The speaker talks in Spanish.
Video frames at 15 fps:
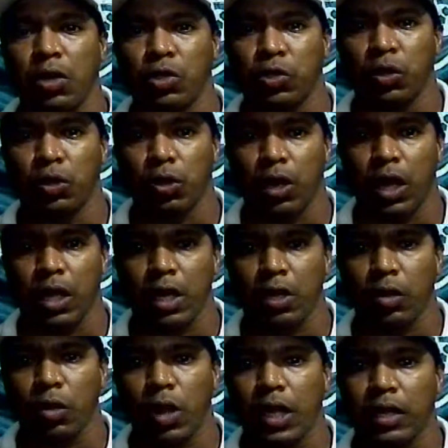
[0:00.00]
consultora del
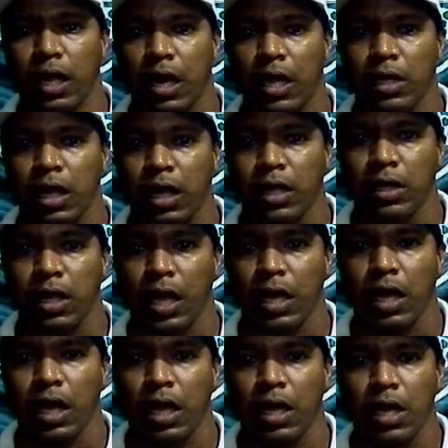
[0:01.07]
Club Atalanta de
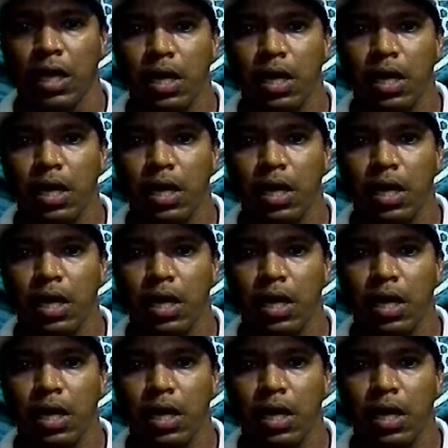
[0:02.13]
Italia,